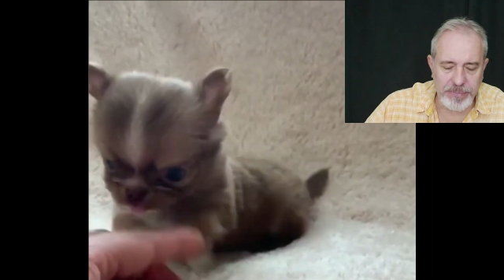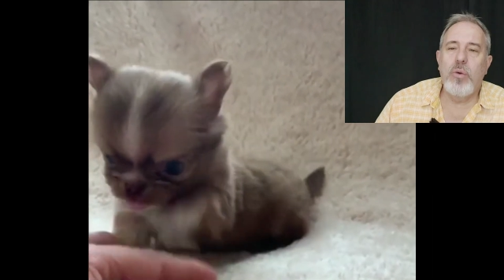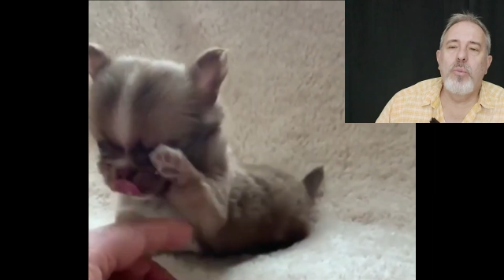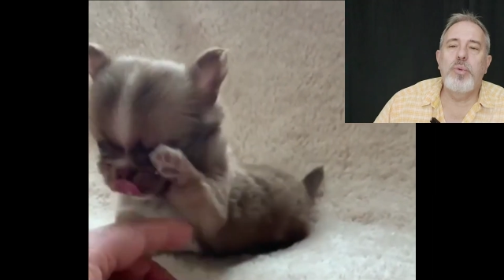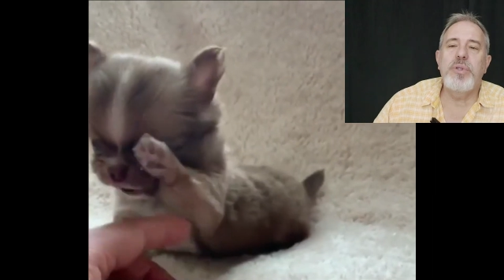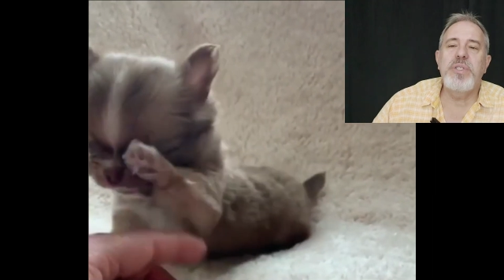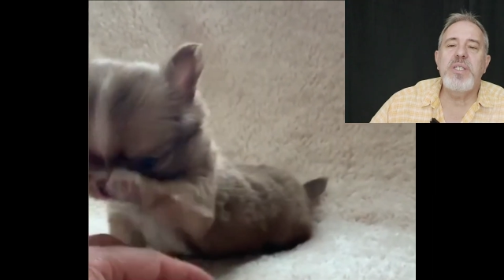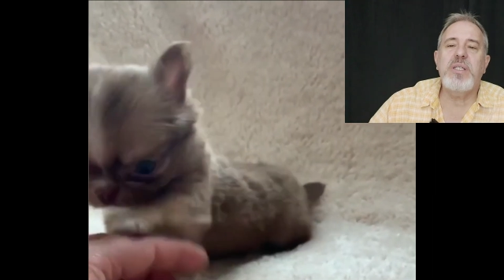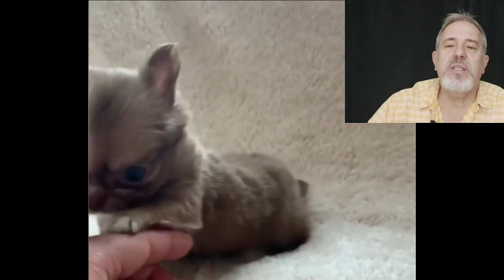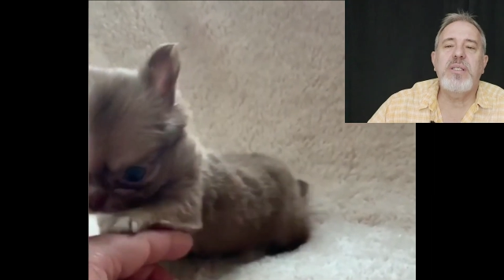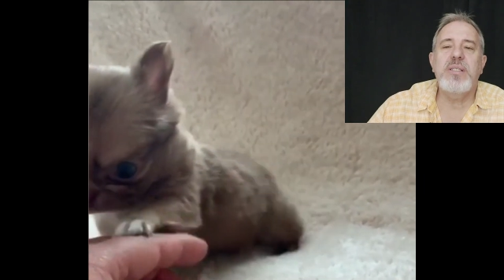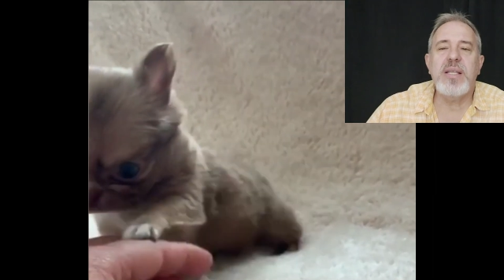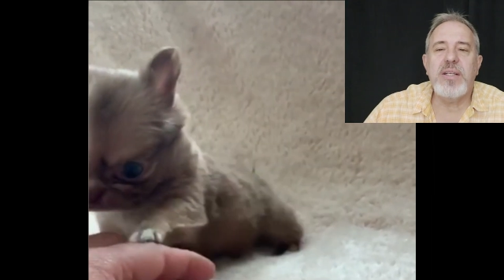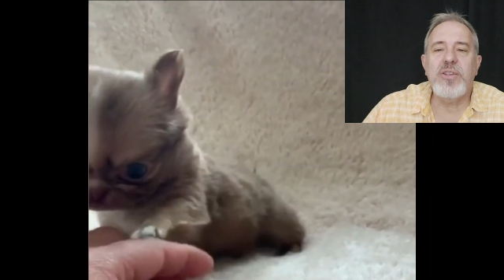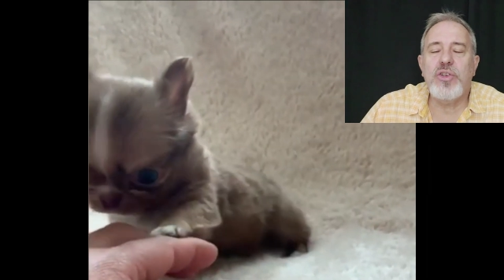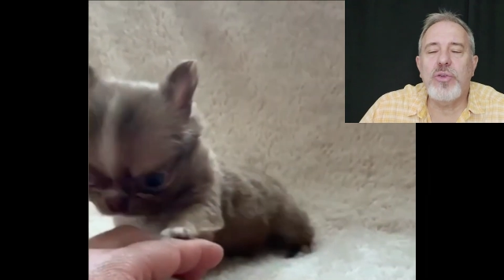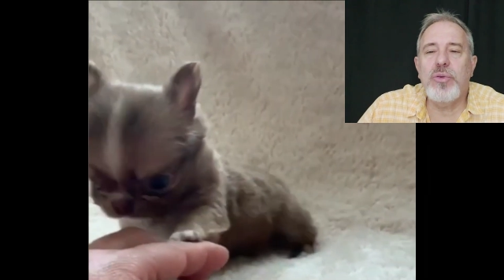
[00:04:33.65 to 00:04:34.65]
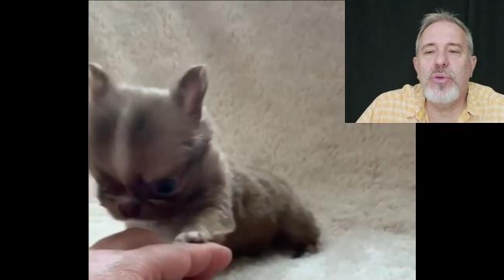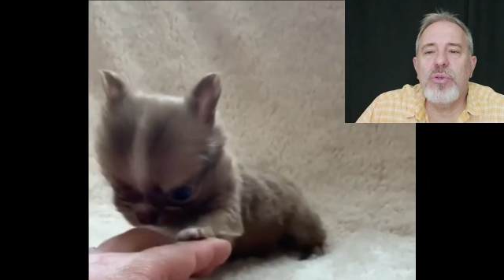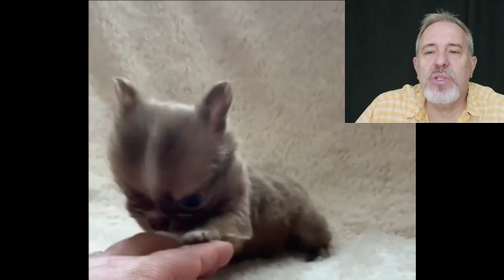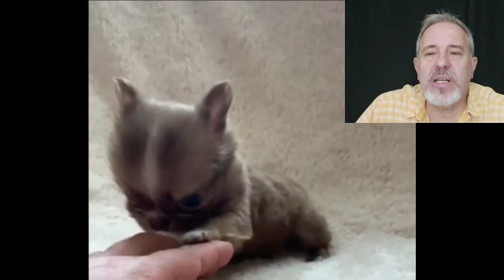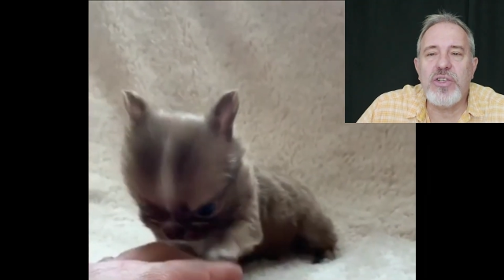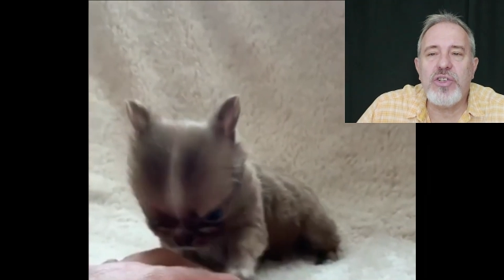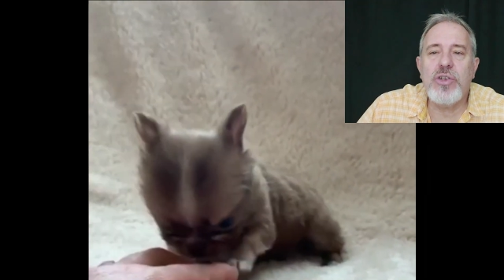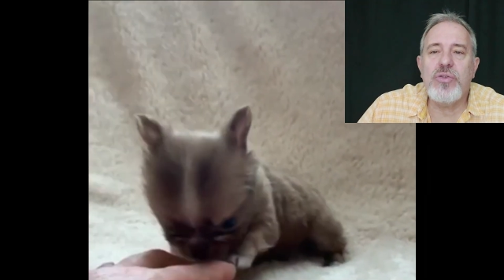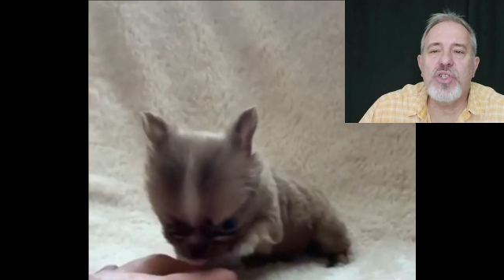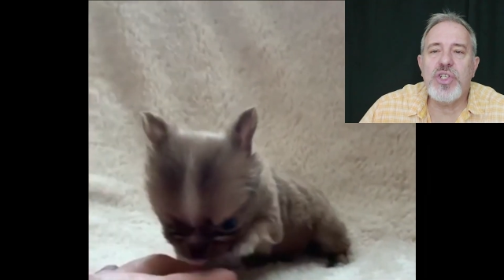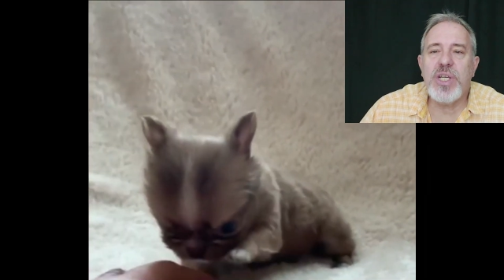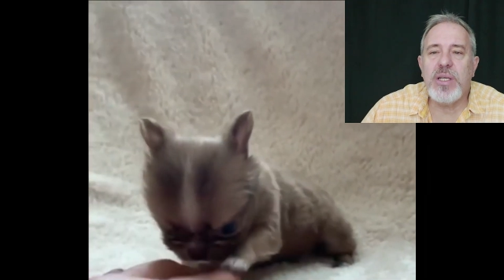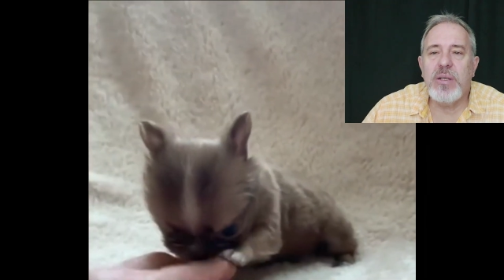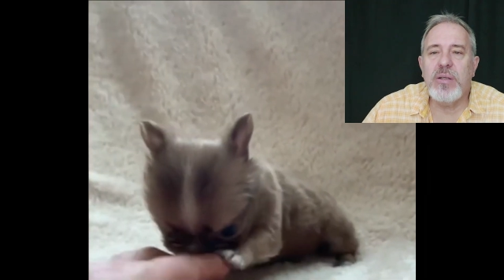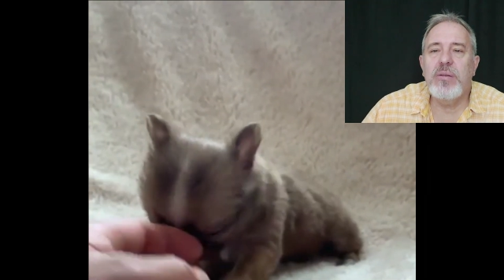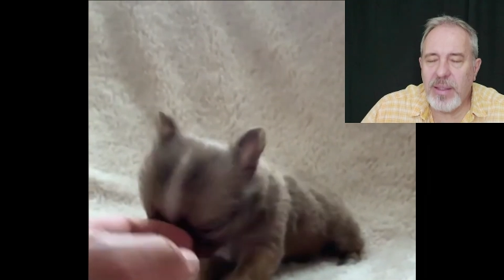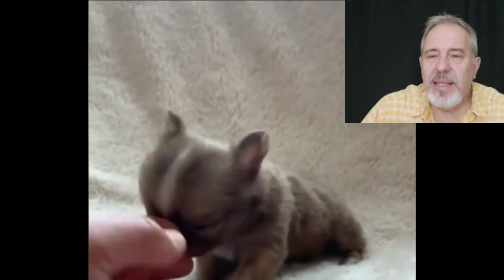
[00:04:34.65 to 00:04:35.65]
On peut dire que cette chanteuse a
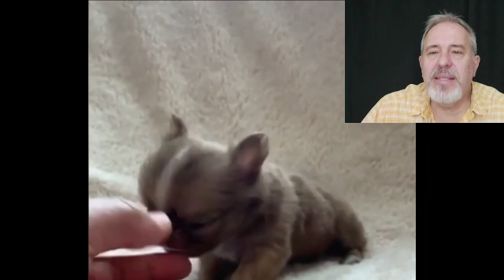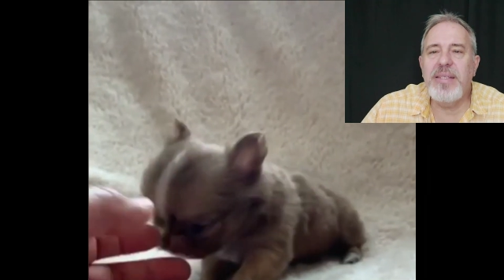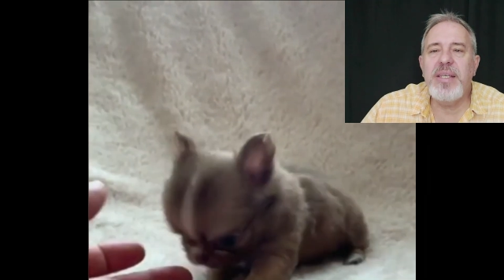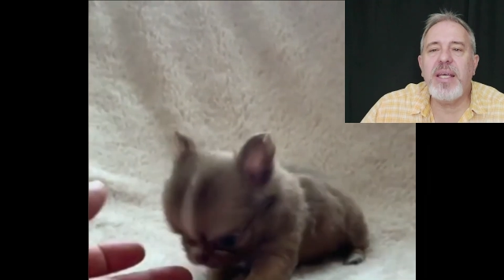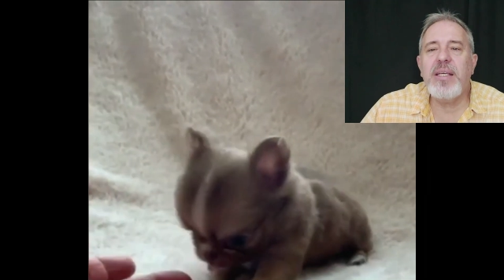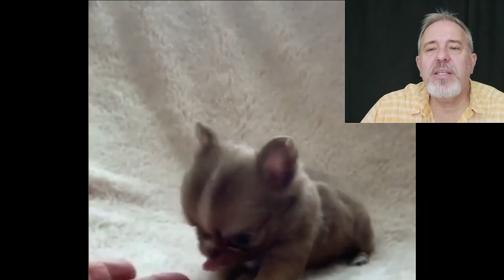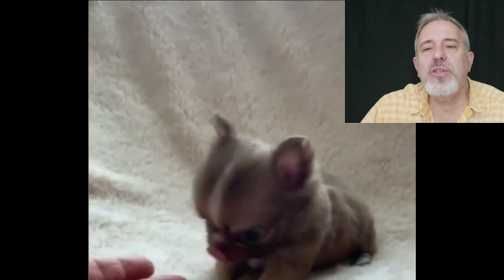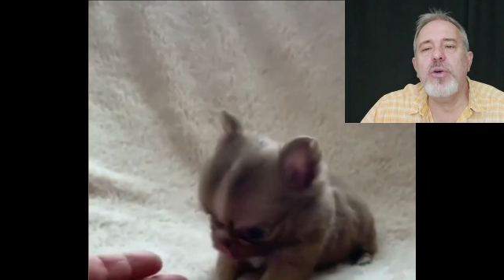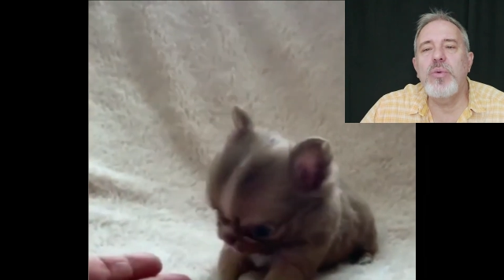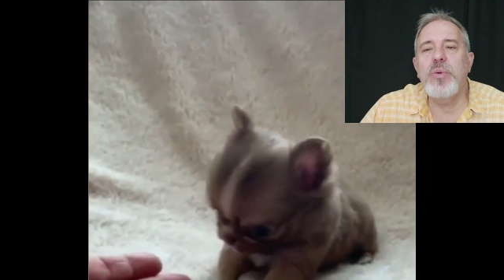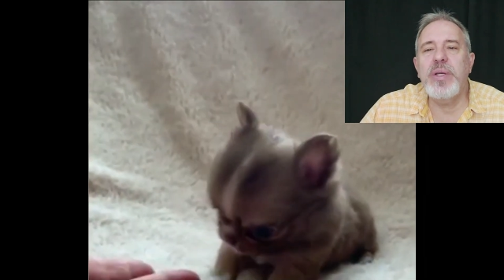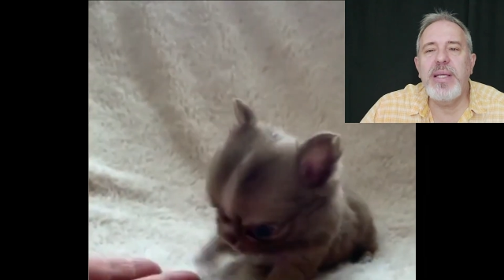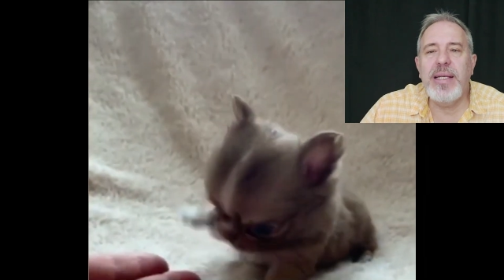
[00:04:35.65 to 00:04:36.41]
changé les directions